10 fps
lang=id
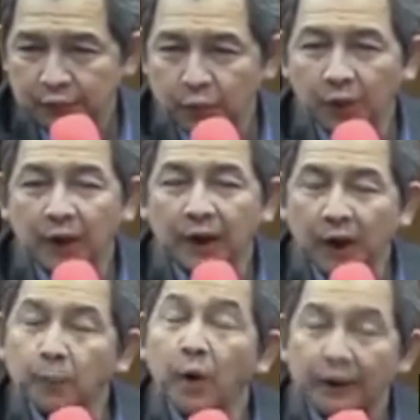
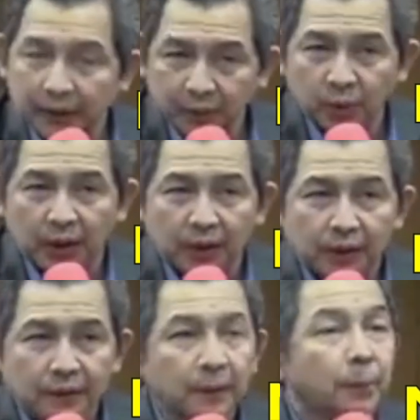saudara kalau mau kenal Tuhan
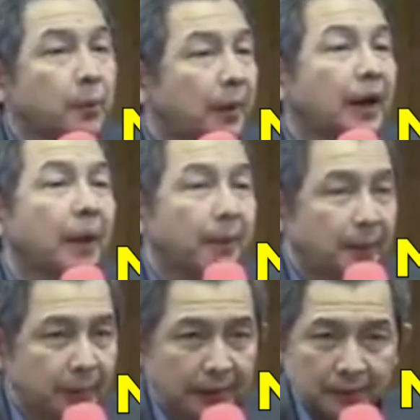sebelum ada
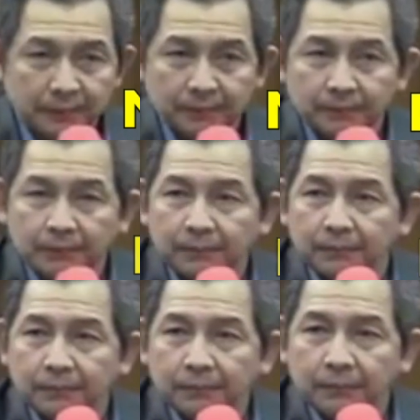apa-apa
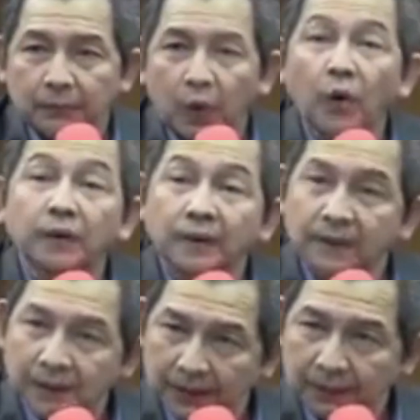
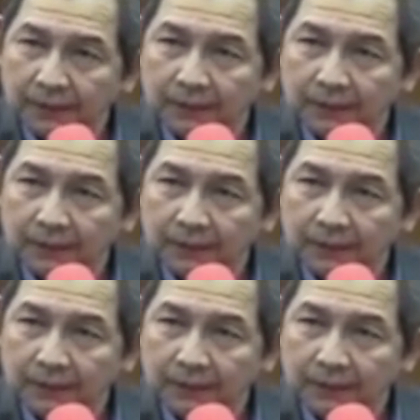konsisten